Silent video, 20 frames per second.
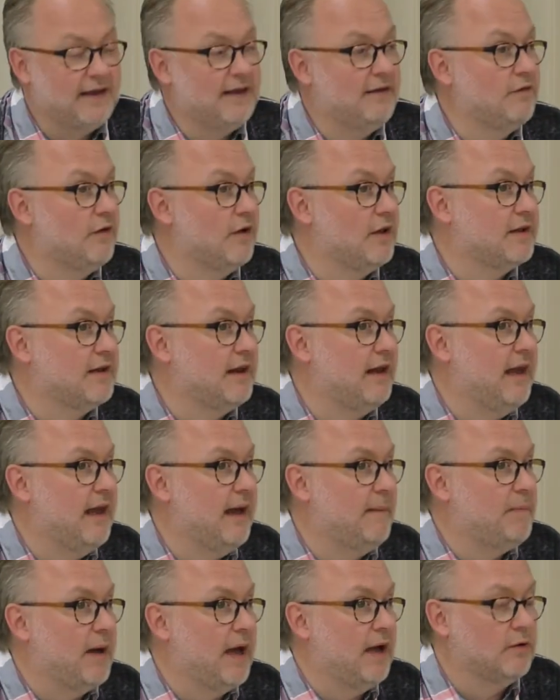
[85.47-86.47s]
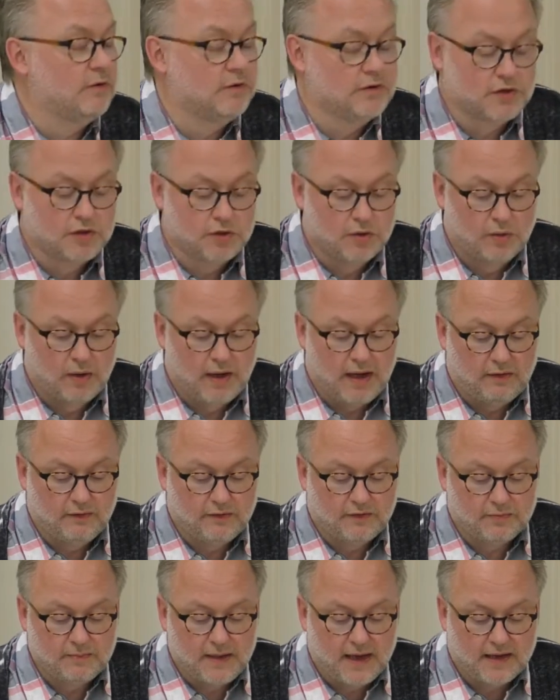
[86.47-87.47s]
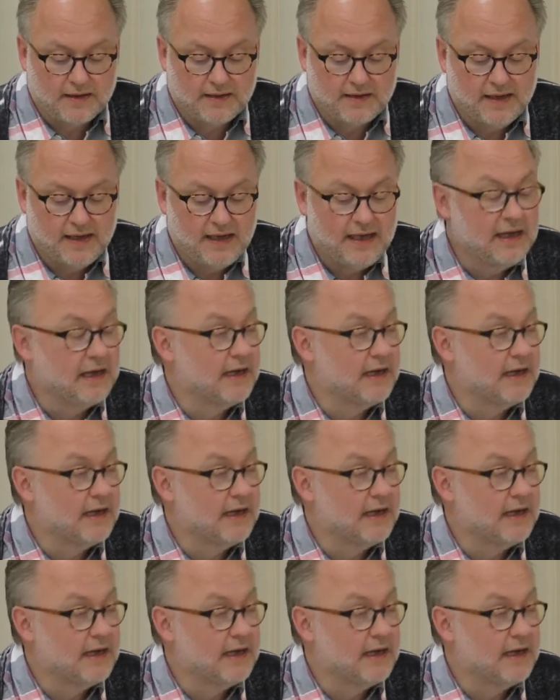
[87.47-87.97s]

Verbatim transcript: die Voltaire bei Rousseau ausmachte,